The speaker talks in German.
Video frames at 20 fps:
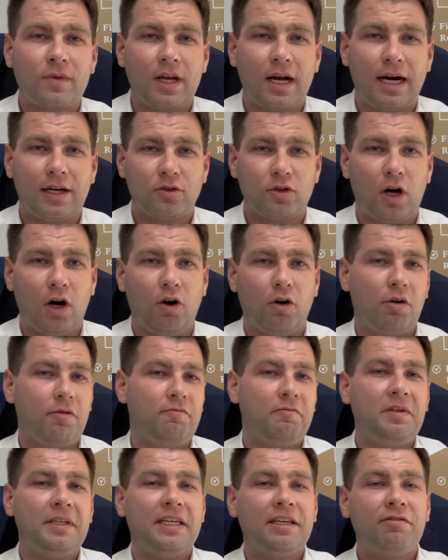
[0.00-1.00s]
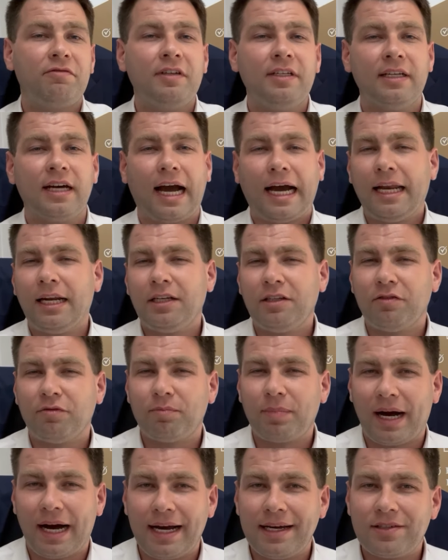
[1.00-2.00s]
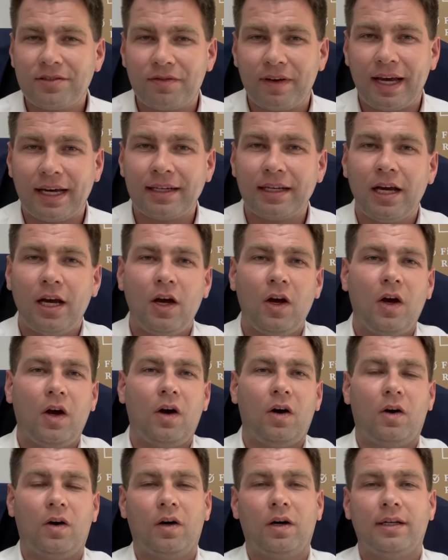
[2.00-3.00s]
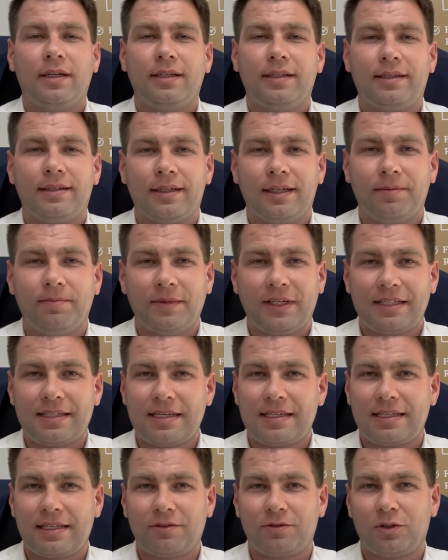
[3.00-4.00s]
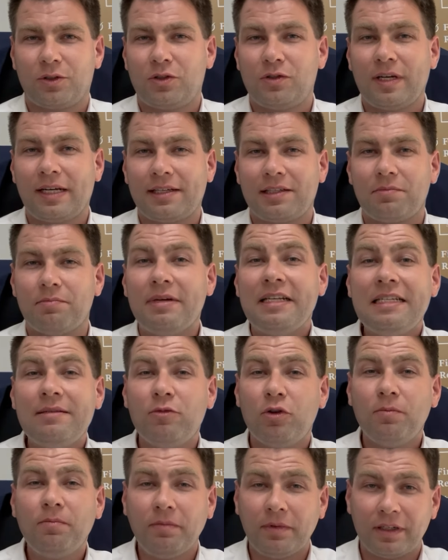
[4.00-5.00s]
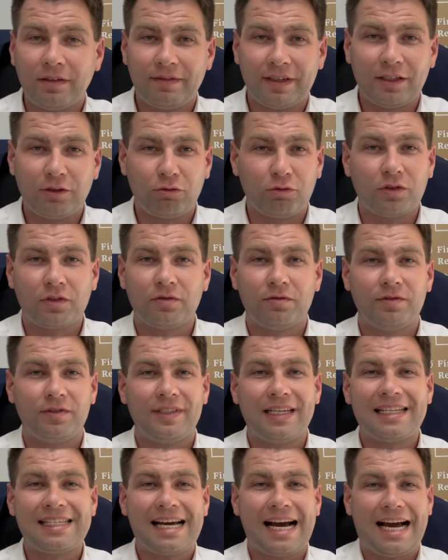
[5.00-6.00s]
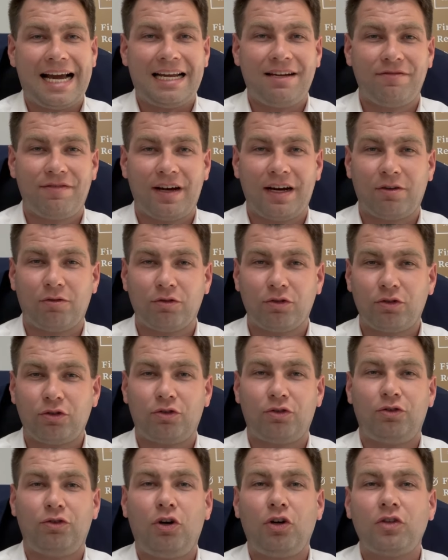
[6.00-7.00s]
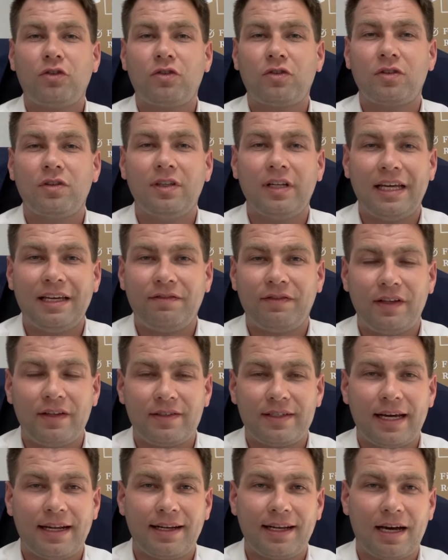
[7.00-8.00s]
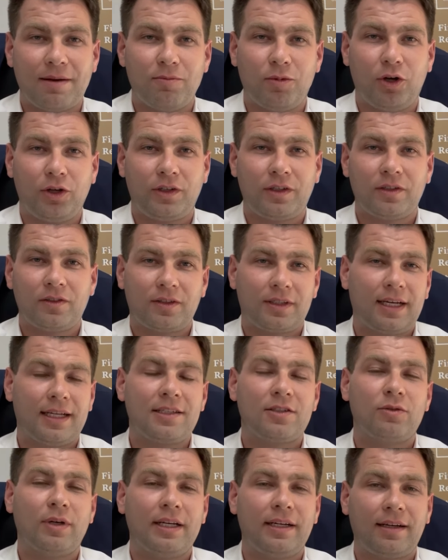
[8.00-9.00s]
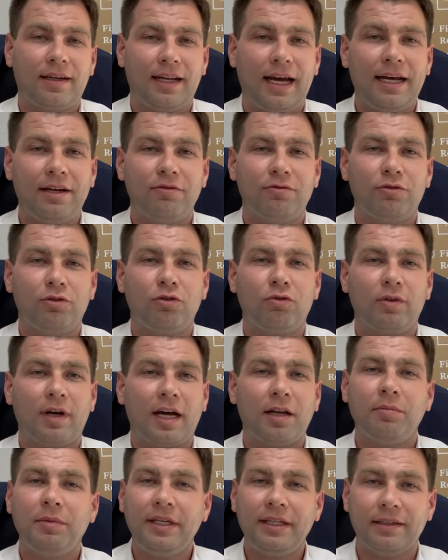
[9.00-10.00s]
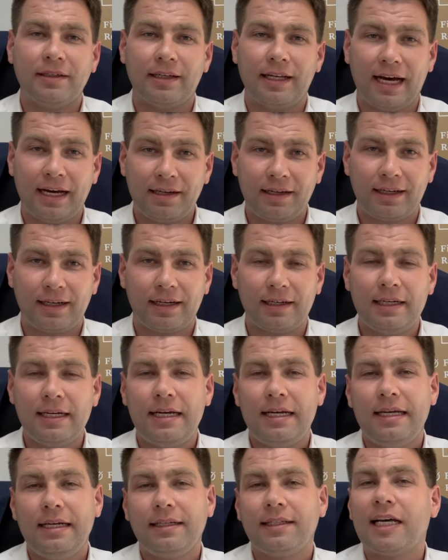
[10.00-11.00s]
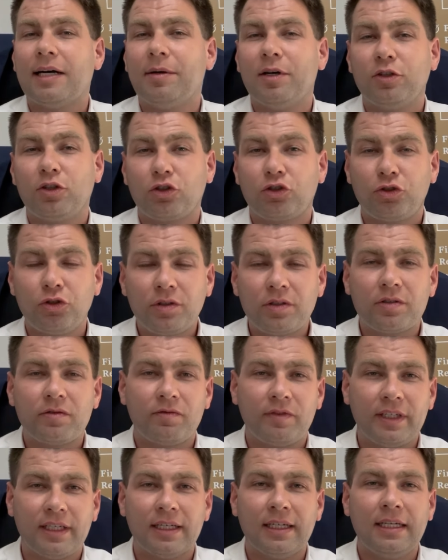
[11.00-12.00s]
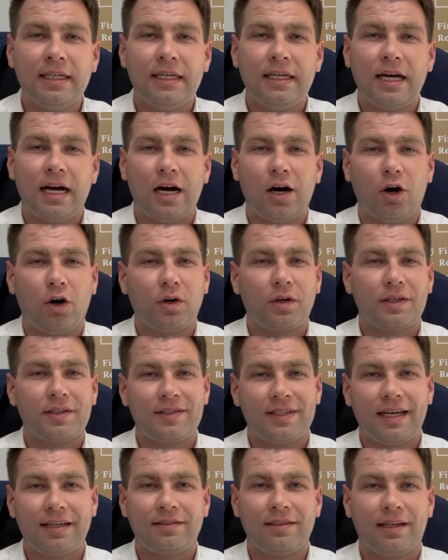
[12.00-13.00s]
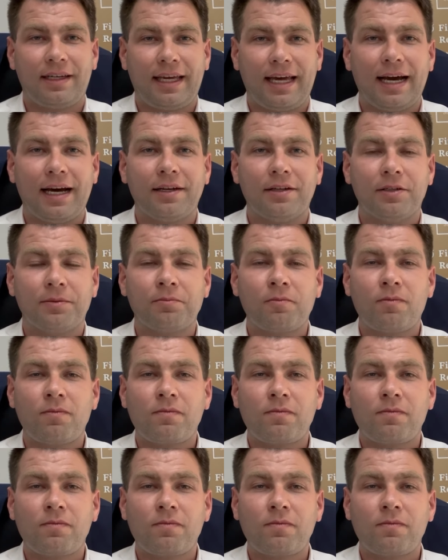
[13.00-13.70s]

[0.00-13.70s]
Also auch, wie ich finde, relativ preiswert. Und ähm, das ist sozusagen das Minimum. Ne? Wenn du es sehr, sehr einfach und kosteneffizient haben möchtest, kannst du eine kleine Wohnung anmieten in Lanaka Dabei unterstützen wir auch sehr, sehr gerne.